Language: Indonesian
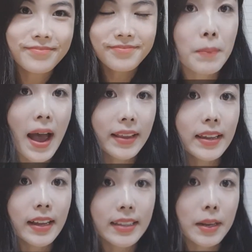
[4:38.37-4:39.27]

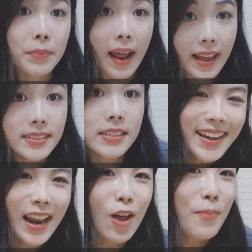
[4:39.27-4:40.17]
bahannya yang dari beras.
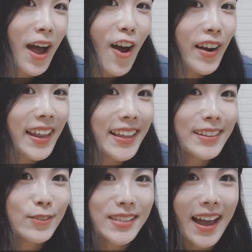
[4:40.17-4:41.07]
Kalau makoli
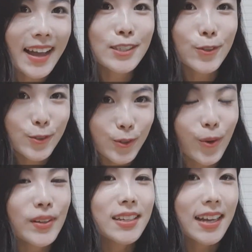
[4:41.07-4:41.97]
itu sangat
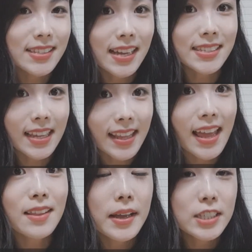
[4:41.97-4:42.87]
cocok dengan
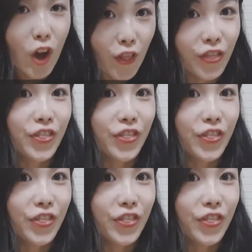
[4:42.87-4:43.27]
jajanan con.